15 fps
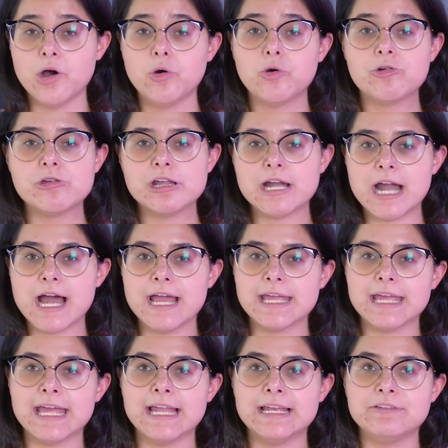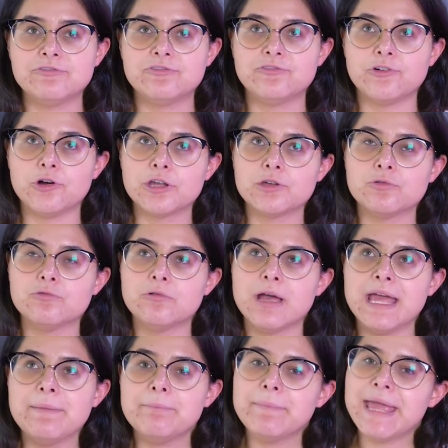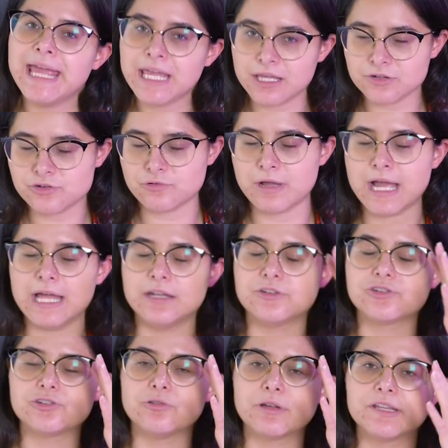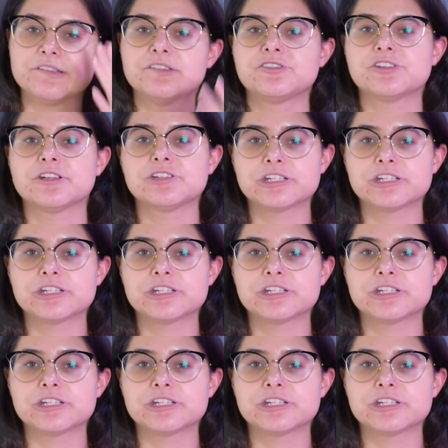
O Queer Eye, ele foi um remake de um reality show que existia